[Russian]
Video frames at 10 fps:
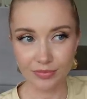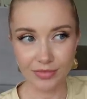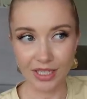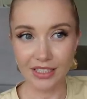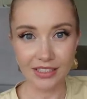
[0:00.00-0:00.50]

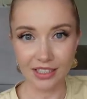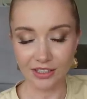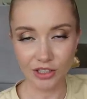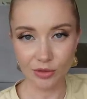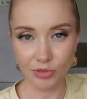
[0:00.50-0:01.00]
Я не
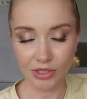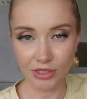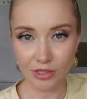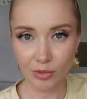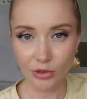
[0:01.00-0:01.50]
знала, чем они
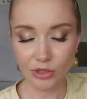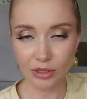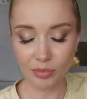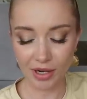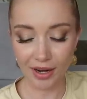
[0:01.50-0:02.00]

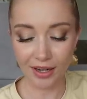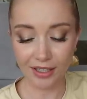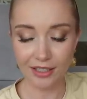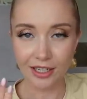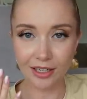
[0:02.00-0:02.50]
занимаются, и пока
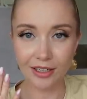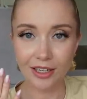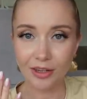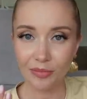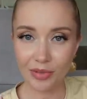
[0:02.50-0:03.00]
Алина
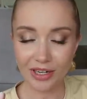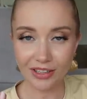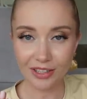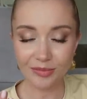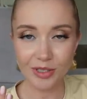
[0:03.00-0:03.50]

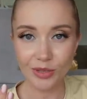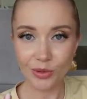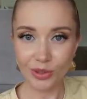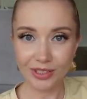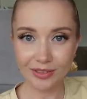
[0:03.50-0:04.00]
пилила мне
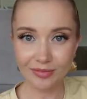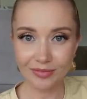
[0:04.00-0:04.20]
ногти,